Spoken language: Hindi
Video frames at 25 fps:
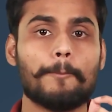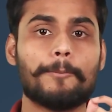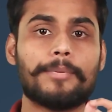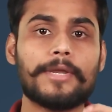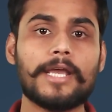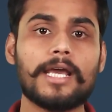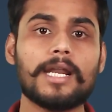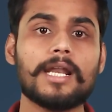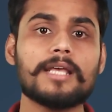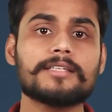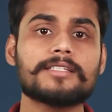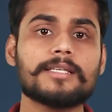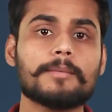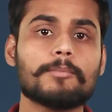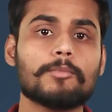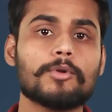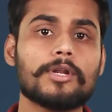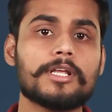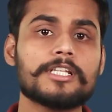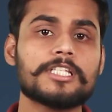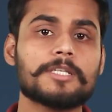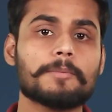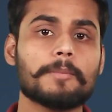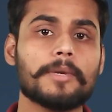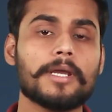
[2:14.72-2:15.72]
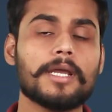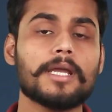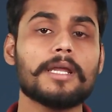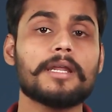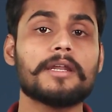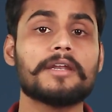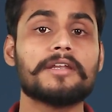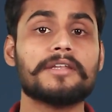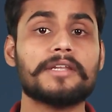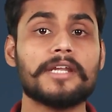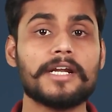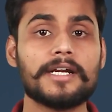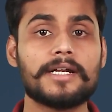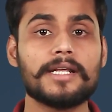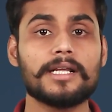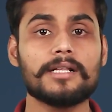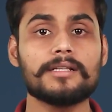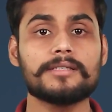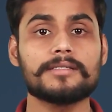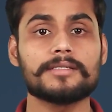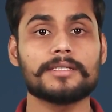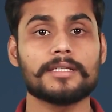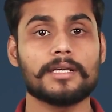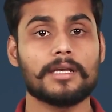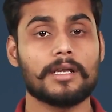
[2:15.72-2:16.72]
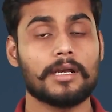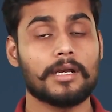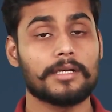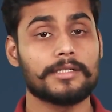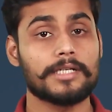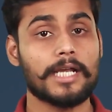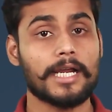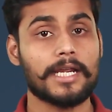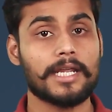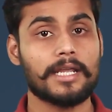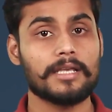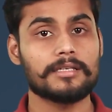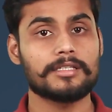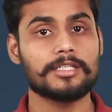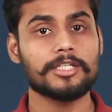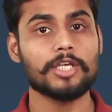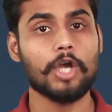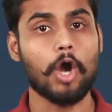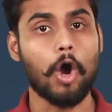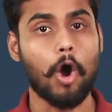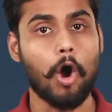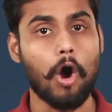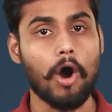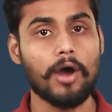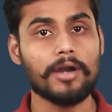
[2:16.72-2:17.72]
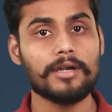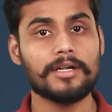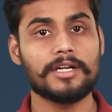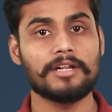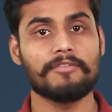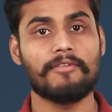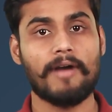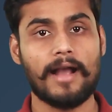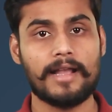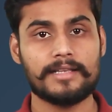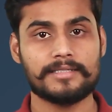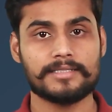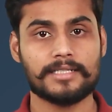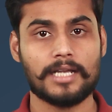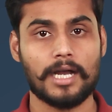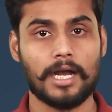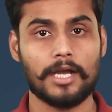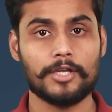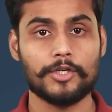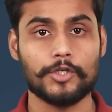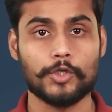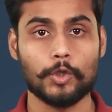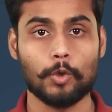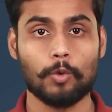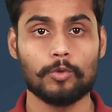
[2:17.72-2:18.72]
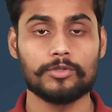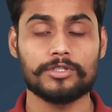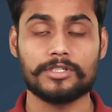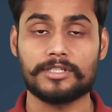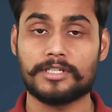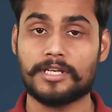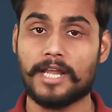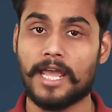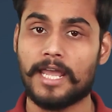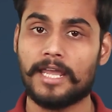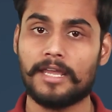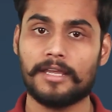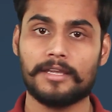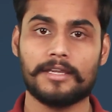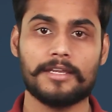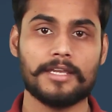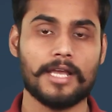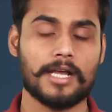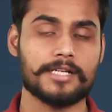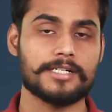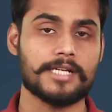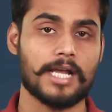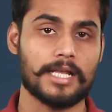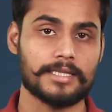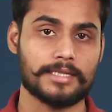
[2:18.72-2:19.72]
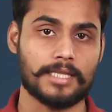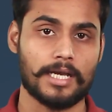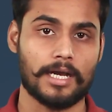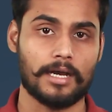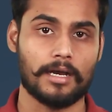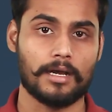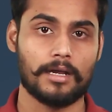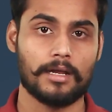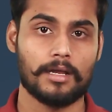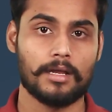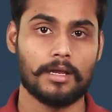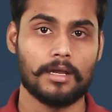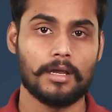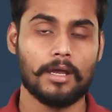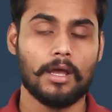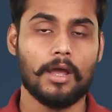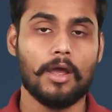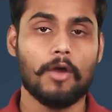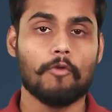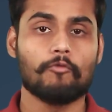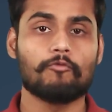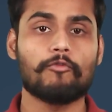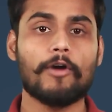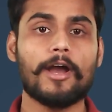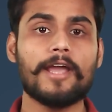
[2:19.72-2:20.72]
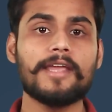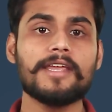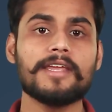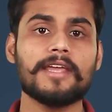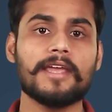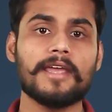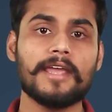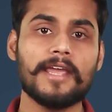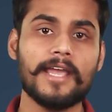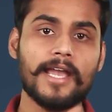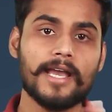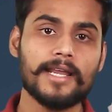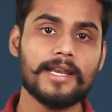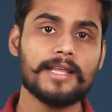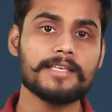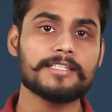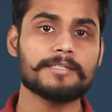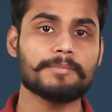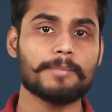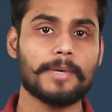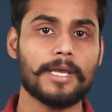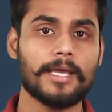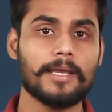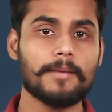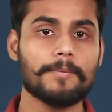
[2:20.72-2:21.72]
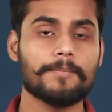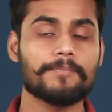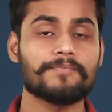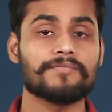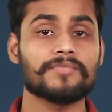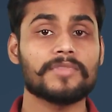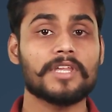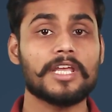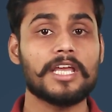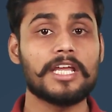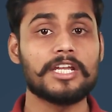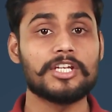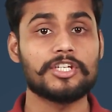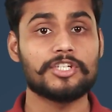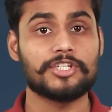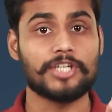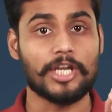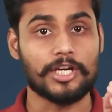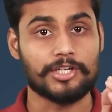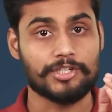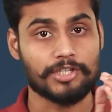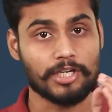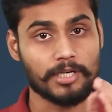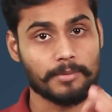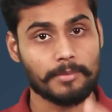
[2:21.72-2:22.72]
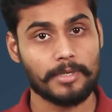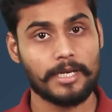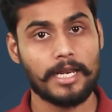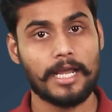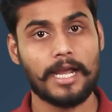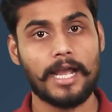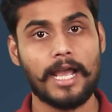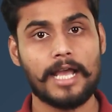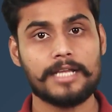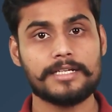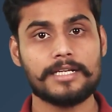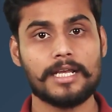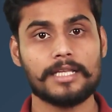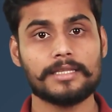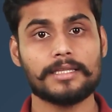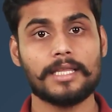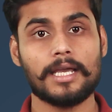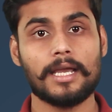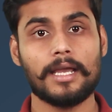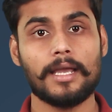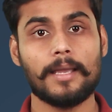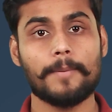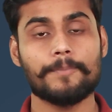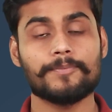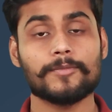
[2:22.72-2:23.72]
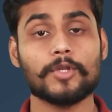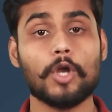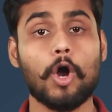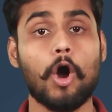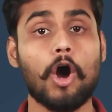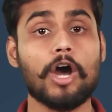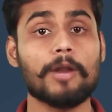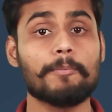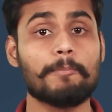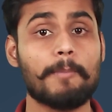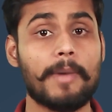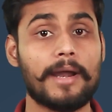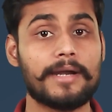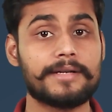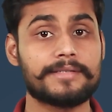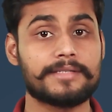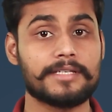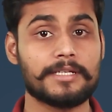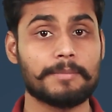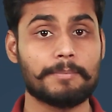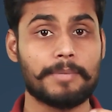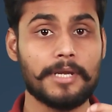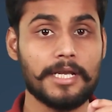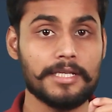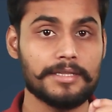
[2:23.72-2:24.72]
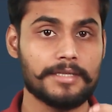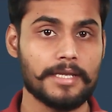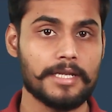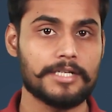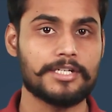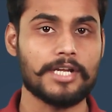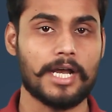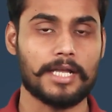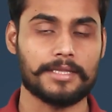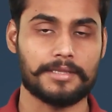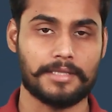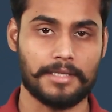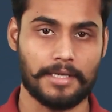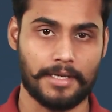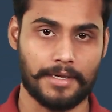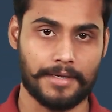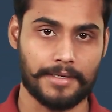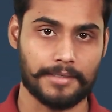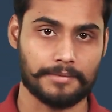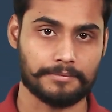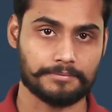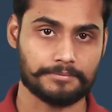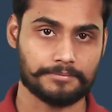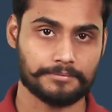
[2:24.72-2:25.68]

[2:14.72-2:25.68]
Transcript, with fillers: बीएलएस एम्बुलेंस में नीडल्स या किसी और डिवाइस का यूज नहीं किया जाता वहीं एएलएस में इंजेक्शन भी लगाया जाता है और मेडिसिन भी दी जाती है